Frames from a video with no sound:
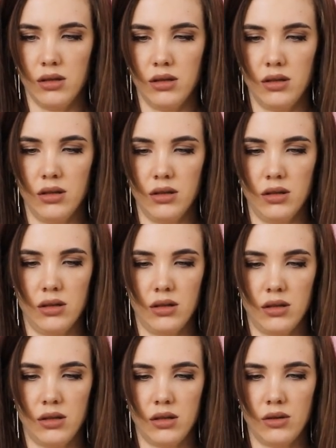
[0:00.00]
Ага.
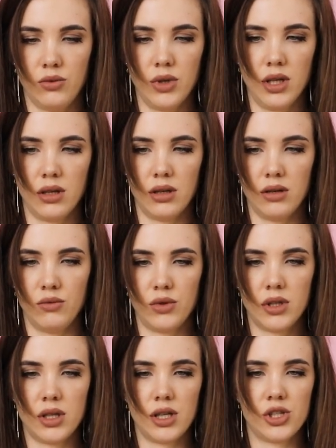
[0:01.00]
Ой, вот
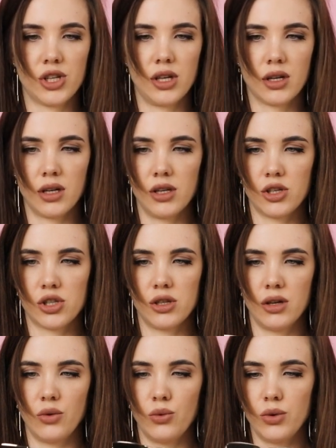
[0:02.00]
это очки,
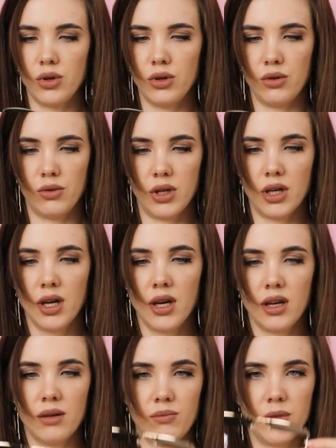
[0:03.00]
конечно, ой-ой-ой.
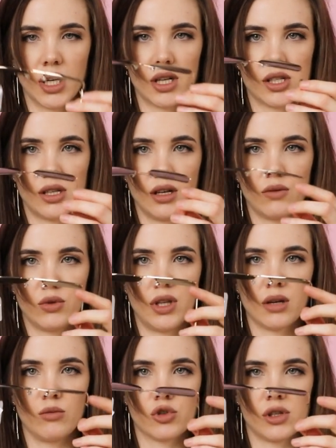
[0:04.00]
Мне кажется, их вот
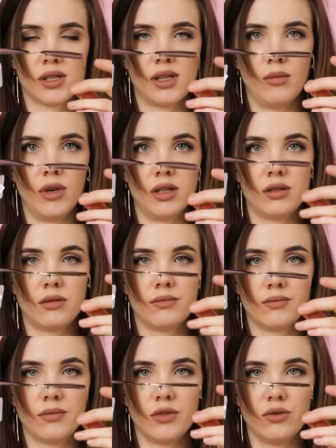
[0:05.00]
так можно сломать.
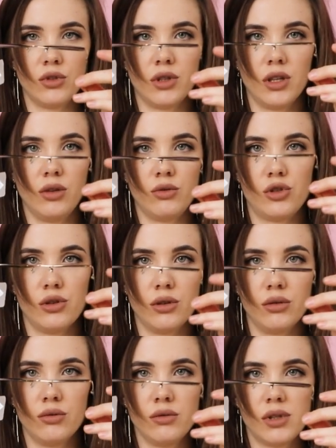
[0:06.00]
Вот, они очень
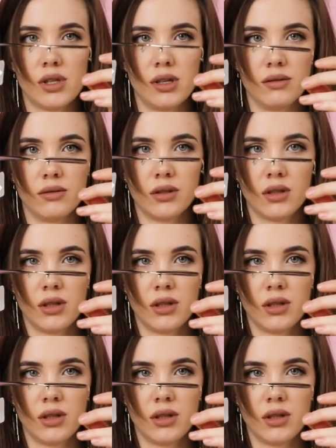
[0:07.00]
гнутся.